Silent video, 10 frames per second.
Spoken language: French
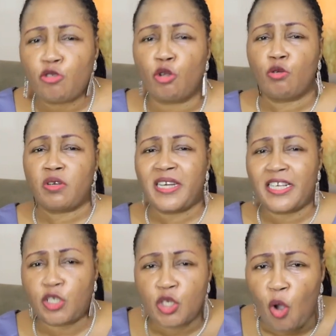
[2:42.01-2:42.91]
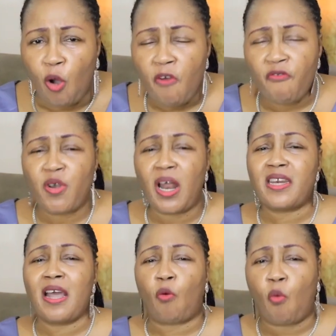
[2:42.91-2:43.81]
toute décision venant
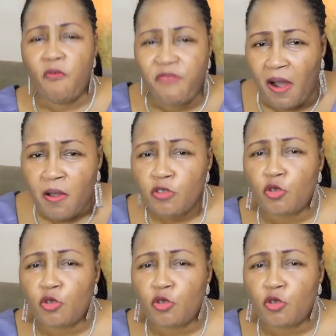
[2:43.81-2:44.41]
des couvents,